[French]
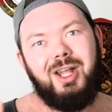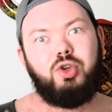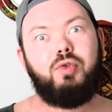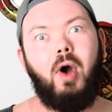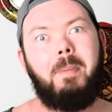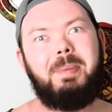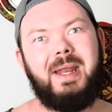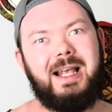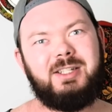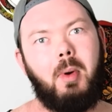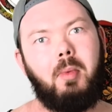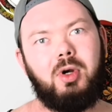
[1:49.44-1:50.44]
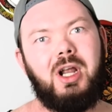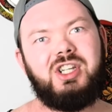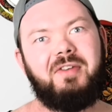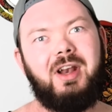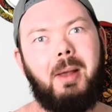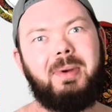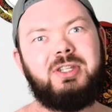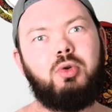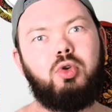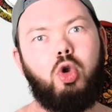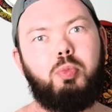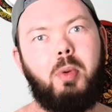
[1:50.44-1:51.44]
tu vois, pile à ce moment-là, j'avais l'impression
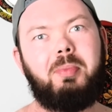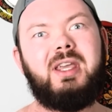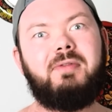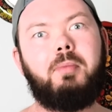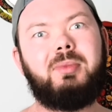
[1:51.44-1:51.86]
que le public veut me